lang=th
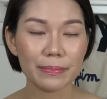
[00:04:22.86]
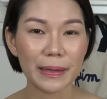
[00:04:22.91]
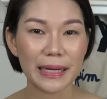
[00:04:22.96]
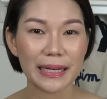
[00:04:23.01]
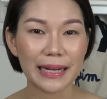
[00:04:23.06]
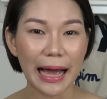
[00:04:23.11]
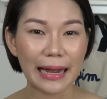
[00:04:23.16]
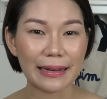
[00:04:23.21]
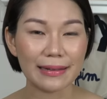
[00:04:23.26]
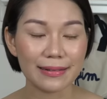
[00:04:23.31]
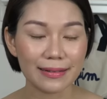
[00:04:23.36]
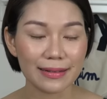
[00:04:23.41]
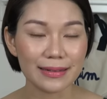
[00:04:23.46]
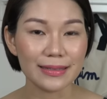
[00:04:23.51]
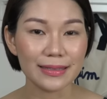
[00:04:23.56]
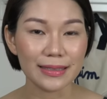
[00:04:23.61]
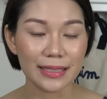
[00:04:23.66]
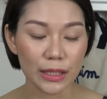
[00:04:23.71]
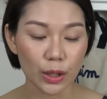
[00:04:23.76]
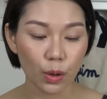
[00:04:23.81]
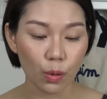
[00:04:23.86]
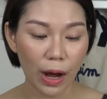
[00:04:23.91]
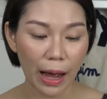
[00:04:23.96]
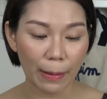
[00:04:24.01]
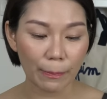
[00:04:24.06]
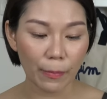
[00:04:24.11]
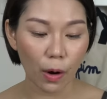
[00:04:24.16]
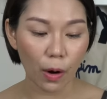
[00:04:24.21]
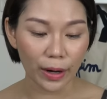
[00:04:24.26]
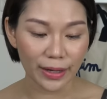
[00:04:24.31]
เป็นการสื่อถึงควา
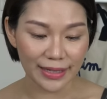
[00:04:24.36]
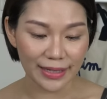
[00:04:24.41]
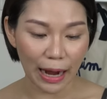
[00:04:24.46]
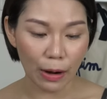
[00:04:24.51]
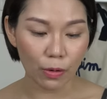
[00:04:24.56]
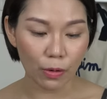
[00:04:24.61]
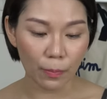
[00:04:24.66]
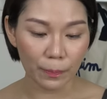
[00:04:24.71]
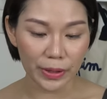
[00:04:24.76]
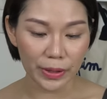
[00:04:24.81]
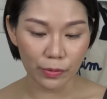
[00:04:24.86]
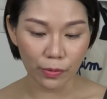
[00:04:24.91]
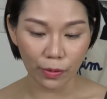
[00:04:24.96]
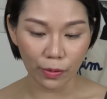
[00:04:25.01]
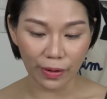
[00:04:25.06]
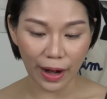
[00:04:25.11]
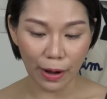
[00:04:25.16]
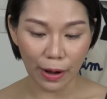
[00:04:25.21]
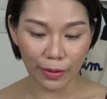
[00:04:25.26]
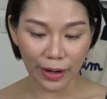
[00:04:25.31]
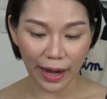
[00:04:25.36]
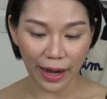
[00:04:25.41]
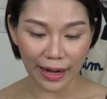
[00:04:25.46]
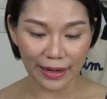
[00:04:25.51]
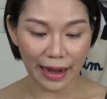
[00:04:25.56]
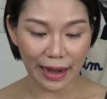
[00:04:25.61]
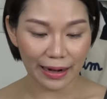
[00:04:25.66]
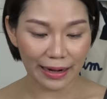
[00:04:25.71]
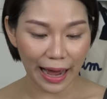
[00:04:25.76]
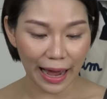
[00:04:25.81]
มอ่อนเยาว์ของผิวของเรานะคะ
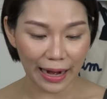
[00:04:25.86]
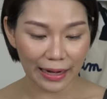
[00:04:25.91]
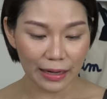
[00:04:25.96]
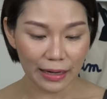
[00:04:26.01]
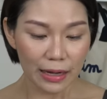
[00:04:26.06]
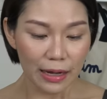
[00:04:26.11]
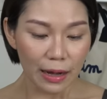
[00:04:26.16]
ดังนั้น